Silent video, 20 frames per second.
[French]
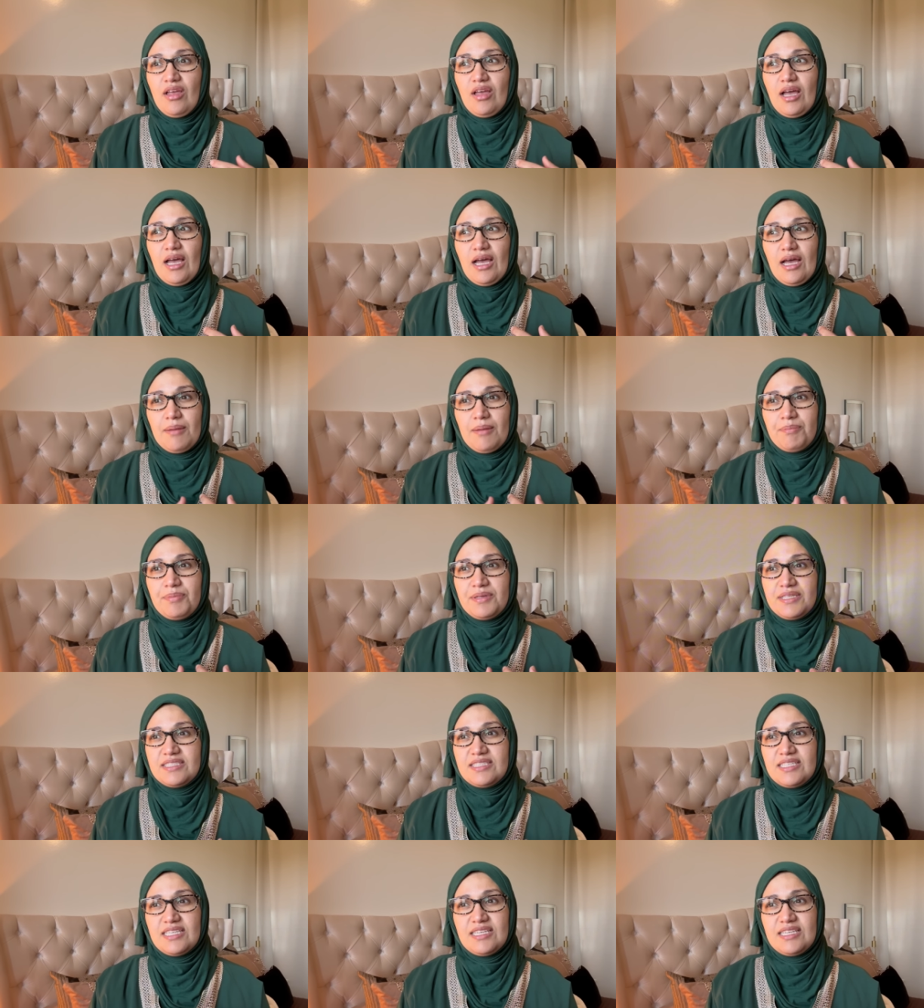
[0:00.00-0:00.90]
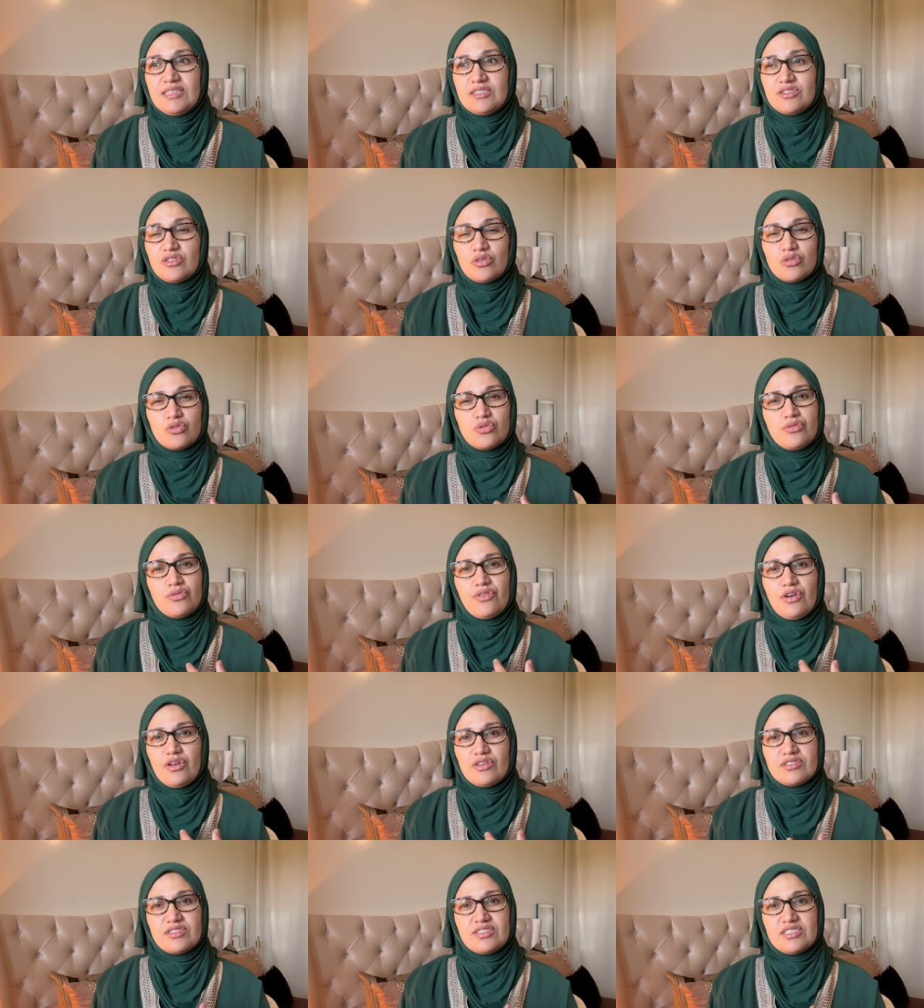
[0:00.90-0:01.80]
apaisées et sans
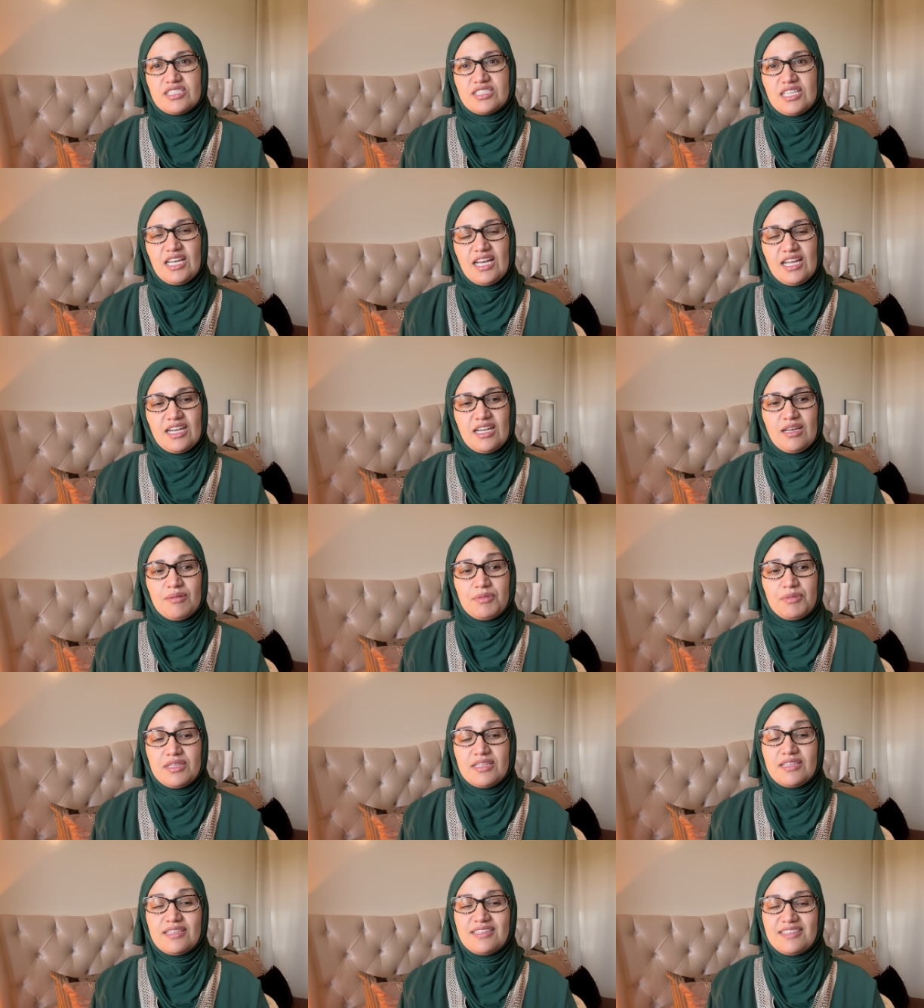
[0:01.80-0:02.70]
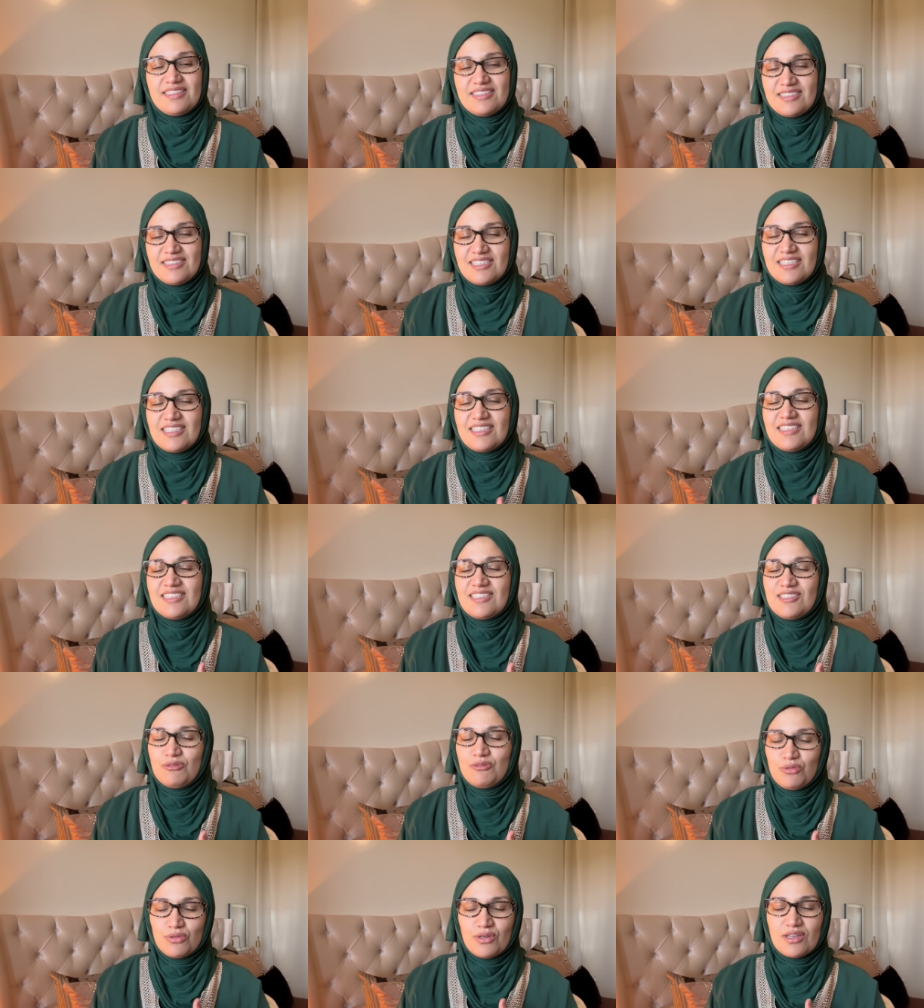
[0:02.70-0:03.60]
souffrance, Inch'Allah. Mais c'est
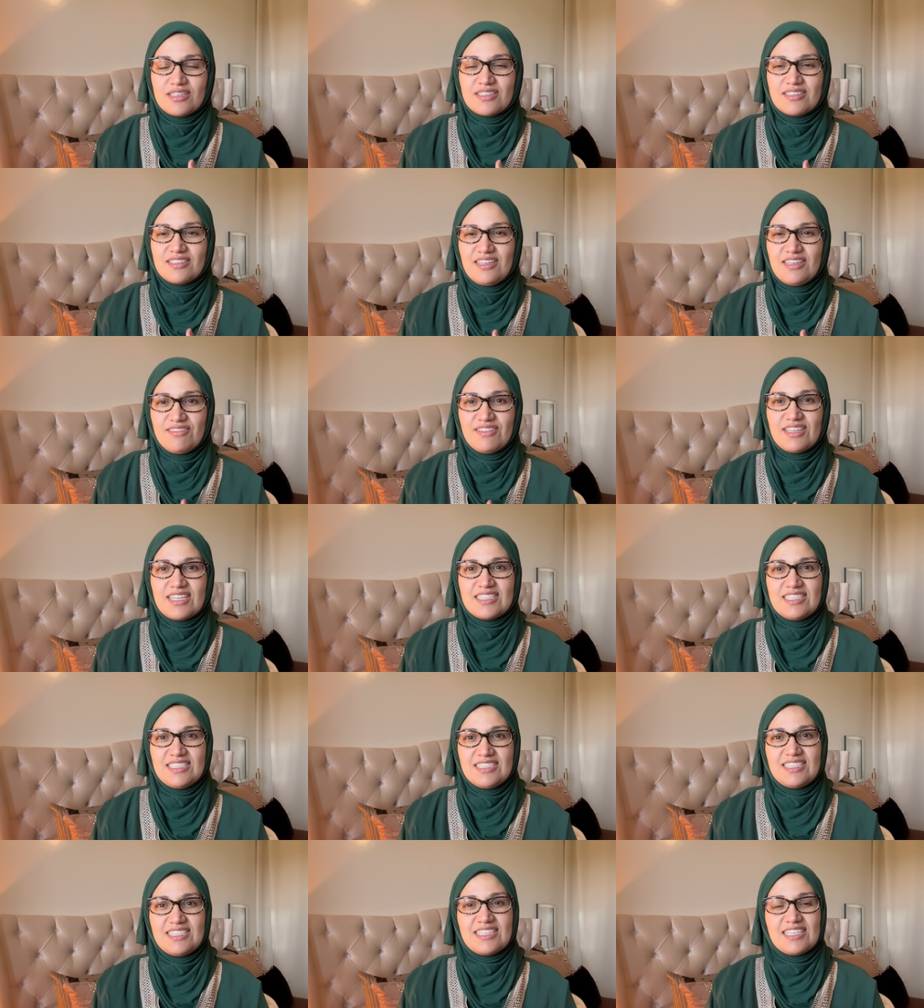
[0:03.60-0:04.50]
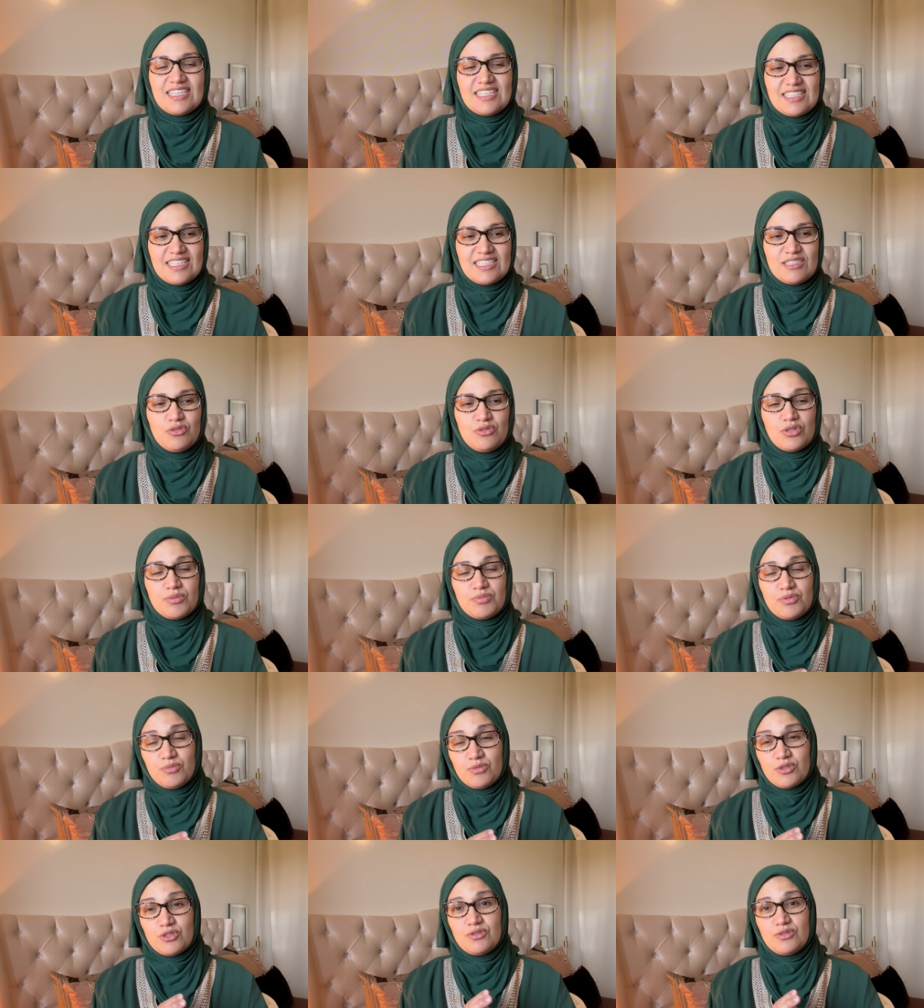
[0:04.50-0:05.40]
dur. La vérité, c'est très, très dur.
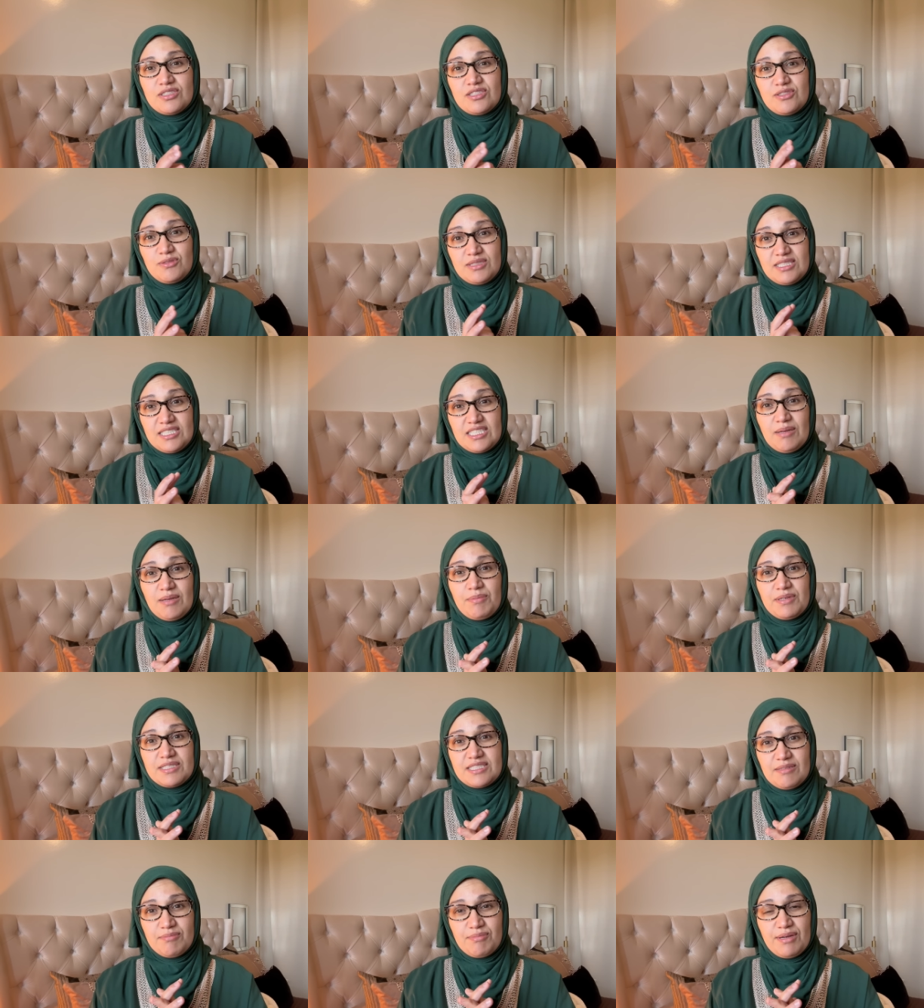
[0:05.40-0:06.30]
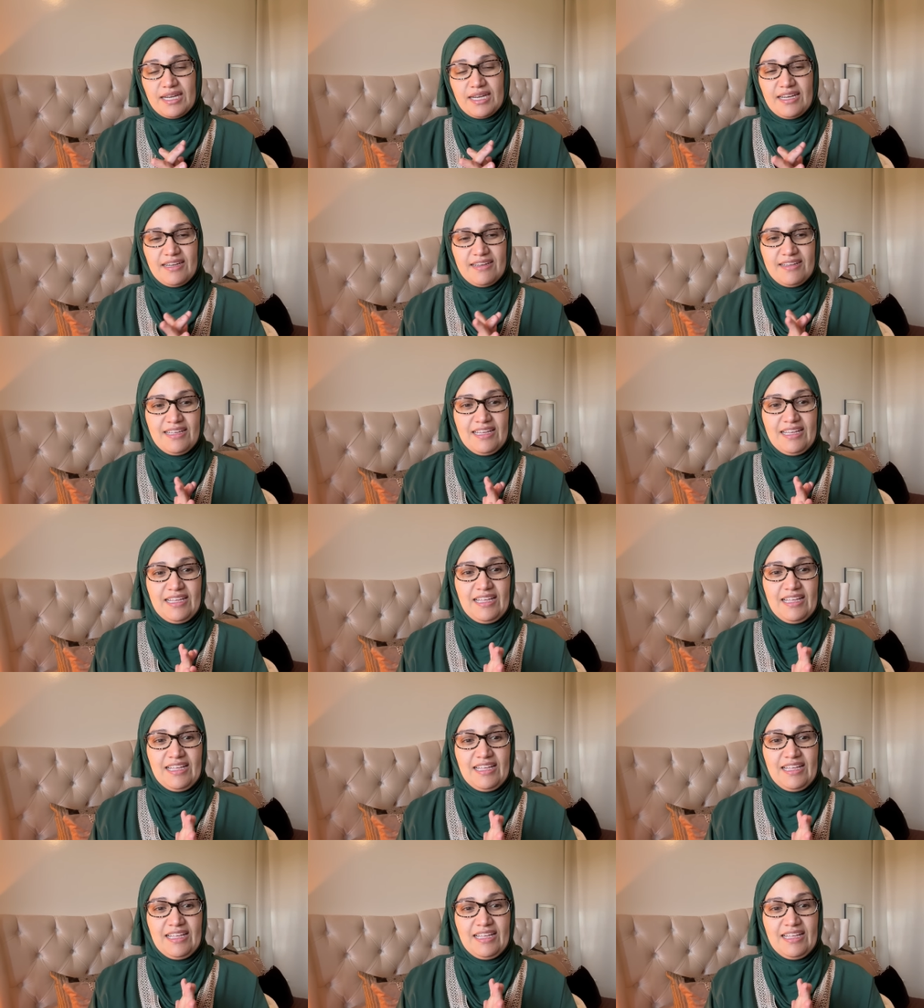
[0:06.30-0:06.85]
Puis moi, je suis déjà passée par là.